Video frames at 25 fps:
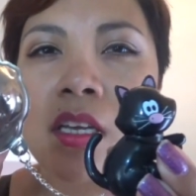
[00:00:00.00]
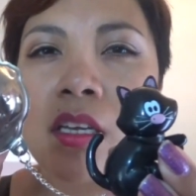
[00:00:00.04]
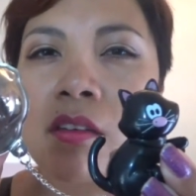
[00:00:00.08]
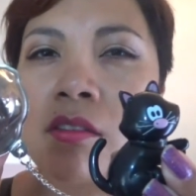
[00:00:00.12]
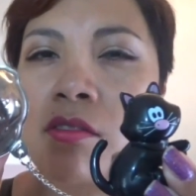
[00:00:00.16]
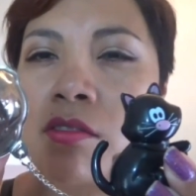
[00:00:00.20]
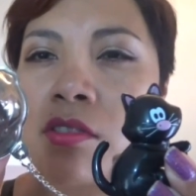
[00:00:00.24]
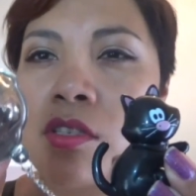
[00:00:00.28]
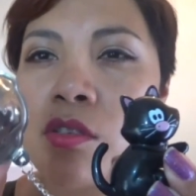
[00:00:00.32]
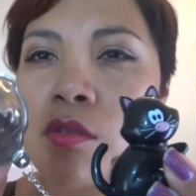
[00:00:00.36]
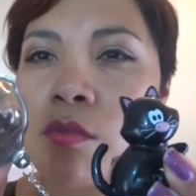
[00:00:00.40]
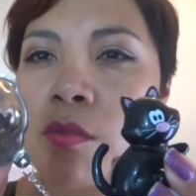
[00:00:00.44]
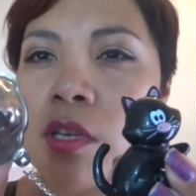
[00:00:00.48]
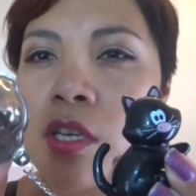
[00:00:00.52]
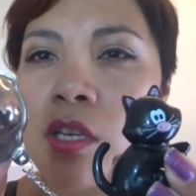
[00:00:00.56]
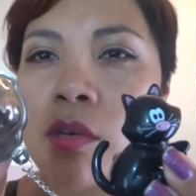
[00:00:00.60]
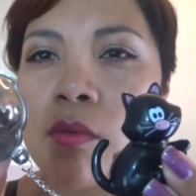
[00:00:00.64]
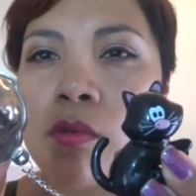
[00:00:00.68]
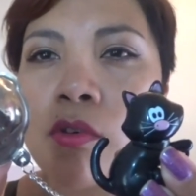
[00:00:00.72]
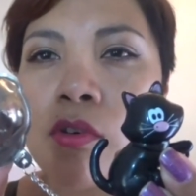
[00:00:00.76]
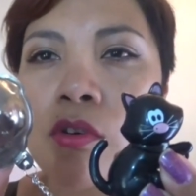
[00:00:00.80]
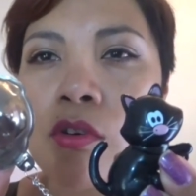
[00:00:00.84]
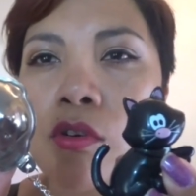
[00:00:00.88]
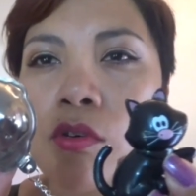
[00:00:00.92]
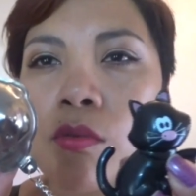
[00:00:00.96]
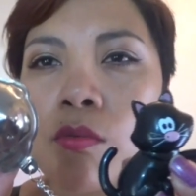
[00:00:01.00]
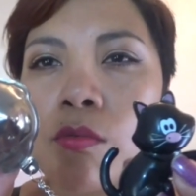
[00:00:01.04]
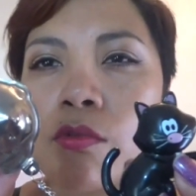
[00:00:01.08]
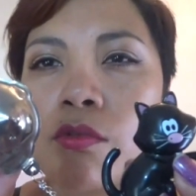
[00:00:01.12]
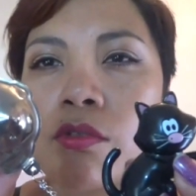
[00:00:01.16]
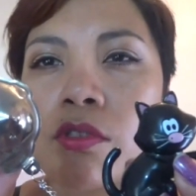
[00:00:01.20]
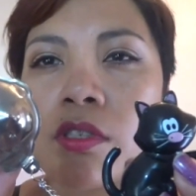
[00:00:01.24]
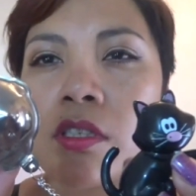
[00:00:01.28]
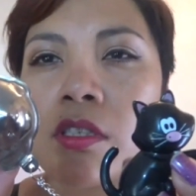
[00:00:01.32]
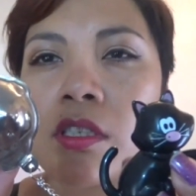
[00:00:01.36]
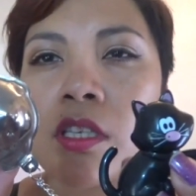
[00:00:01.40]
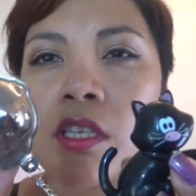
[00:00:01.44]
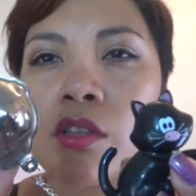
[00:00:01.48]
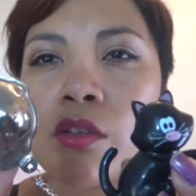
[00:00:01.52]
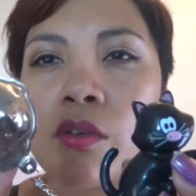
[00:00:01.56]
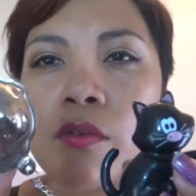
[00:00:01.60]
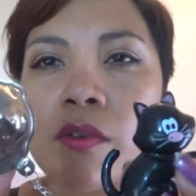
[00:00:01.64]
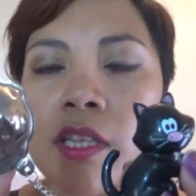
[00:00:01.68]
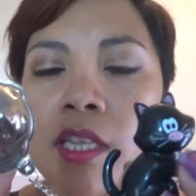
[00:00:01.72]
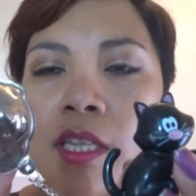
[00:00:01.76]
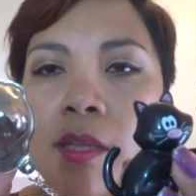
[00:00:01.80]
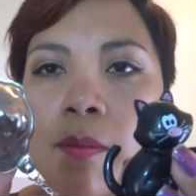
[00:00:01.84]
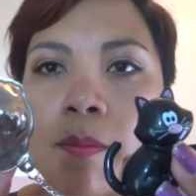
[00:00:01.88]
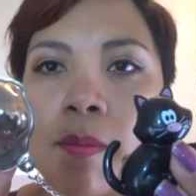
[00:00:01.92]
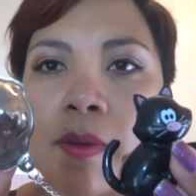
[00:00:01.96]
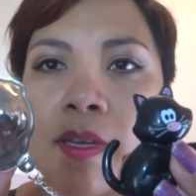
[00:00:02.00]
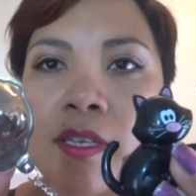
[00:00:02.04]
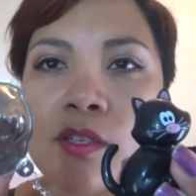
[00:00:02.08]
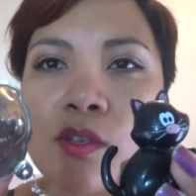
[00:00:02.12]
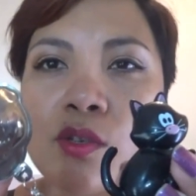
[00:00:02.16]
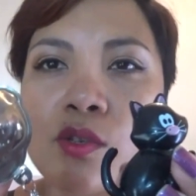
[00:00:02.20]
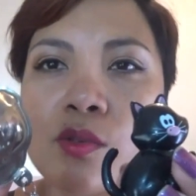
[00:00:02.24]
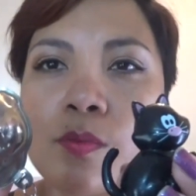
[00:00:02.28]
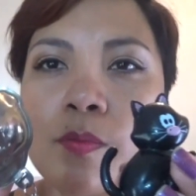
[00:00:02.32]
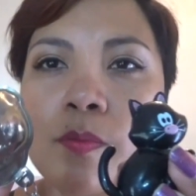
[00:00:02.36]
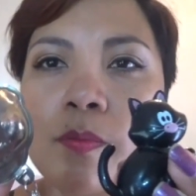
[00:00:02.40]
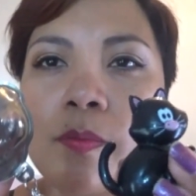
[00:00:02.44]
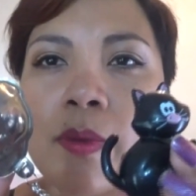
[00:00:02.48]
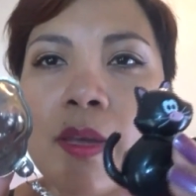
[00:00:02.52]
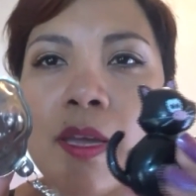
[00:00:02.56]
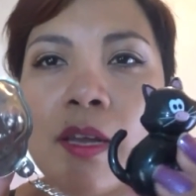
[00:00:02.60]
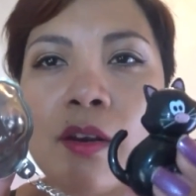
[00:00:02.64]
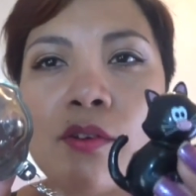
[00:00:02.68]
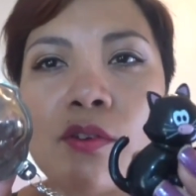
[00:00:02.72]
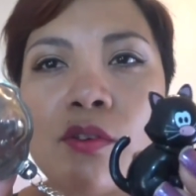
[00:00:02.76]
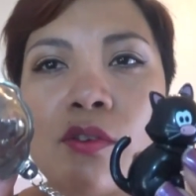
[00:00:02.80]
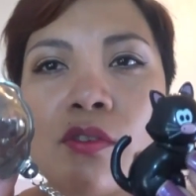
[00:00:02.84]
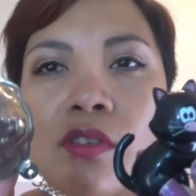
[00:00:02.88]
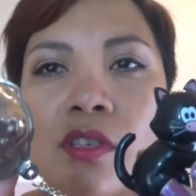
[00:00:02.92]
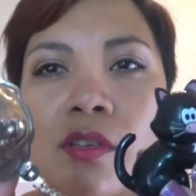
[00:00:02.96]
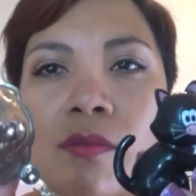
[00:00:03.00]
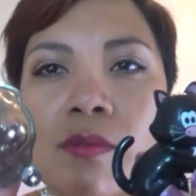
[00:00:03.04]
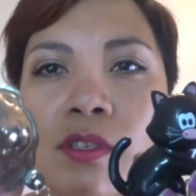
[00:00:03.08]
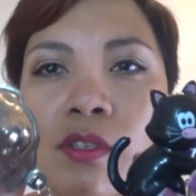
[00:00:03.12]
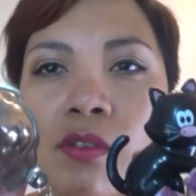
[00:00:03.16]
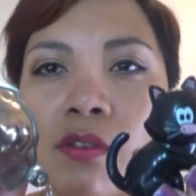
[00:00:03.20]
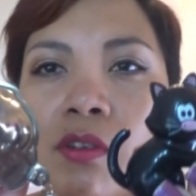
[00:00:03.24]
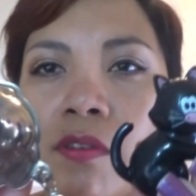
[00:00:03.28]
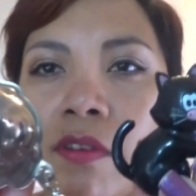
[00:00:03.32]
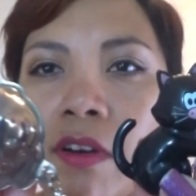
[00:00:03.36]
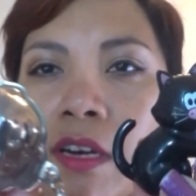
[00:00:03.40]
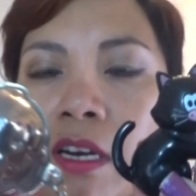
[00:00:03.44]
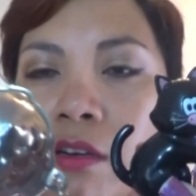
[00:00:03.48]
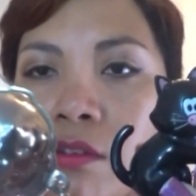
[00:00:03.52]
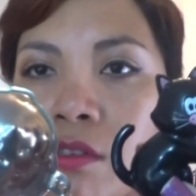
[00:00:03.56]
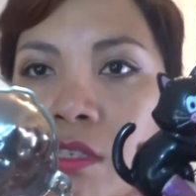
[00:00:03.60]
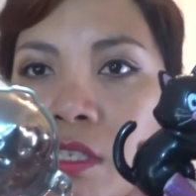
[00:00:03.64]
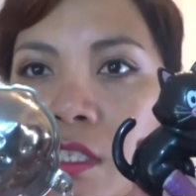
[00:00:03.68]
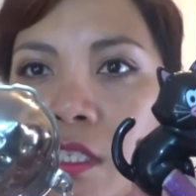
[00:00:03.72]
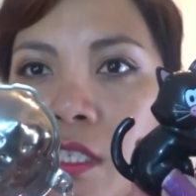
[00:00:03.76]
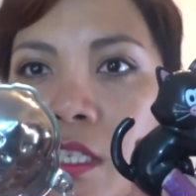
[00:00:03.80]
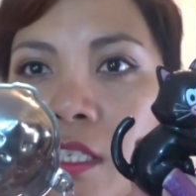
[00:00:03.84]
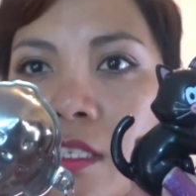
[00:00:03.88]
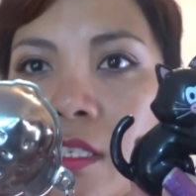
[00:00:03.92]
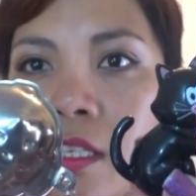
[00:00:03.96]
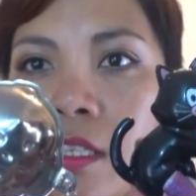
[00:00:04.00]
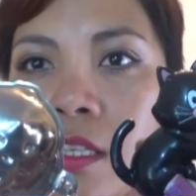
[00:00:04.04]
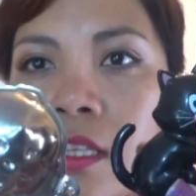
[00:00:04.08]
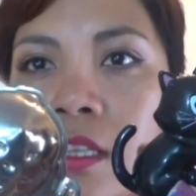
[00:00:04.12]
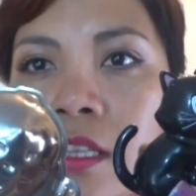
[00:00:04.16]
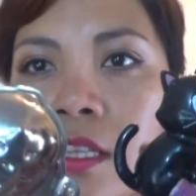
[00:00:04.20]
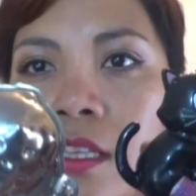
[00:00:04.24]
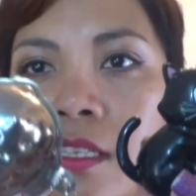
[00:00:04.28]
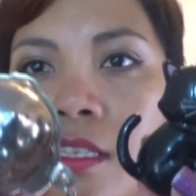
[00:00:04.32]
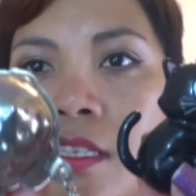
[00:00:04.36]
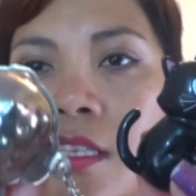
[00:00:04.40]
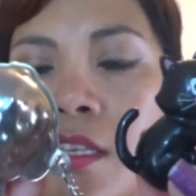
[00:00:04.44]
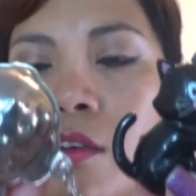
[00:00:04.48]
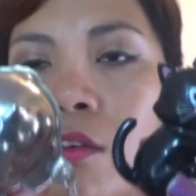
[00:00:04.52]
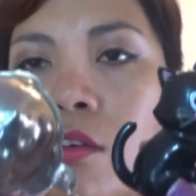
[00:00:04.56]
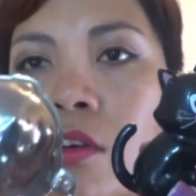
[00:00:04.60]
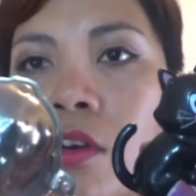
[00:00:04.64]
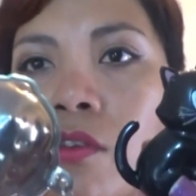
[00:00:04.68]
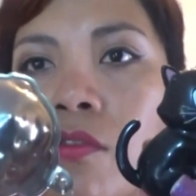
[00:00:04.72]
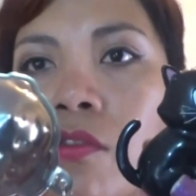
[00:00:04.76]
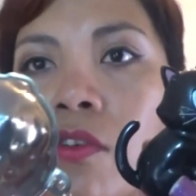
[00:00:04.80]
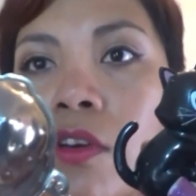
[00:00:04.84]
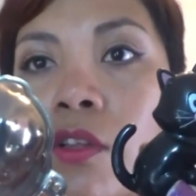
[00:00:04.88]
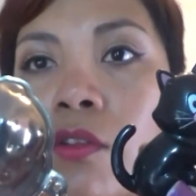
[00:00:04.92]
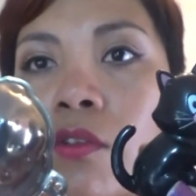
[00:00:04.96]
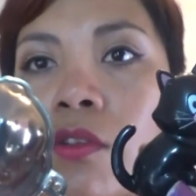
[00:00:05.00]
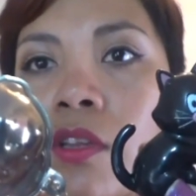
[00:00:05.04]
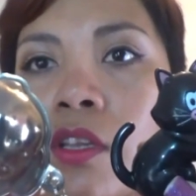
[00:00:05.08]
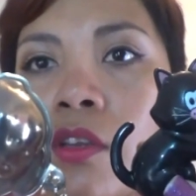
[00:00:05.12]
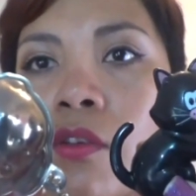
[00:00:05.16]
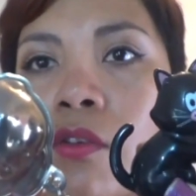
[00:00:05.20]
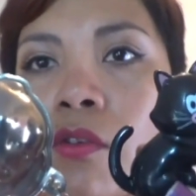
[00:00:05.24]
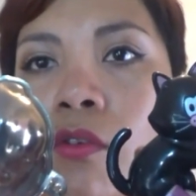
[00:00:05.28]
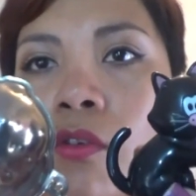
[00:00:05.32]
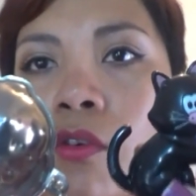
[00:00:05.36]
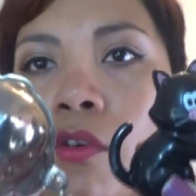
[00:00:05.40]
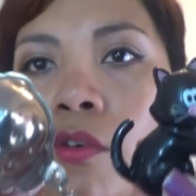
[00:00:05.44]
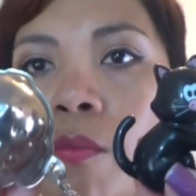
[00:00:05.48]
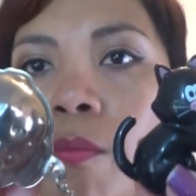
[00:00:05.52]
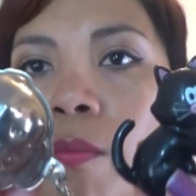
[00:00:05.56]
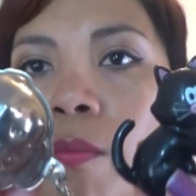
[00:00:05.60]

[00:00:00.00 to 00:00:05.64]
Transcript: creo si no me equivoco como 120 pesos, pero yo los he visto rebajados hasta en 75, que fue donde yo lo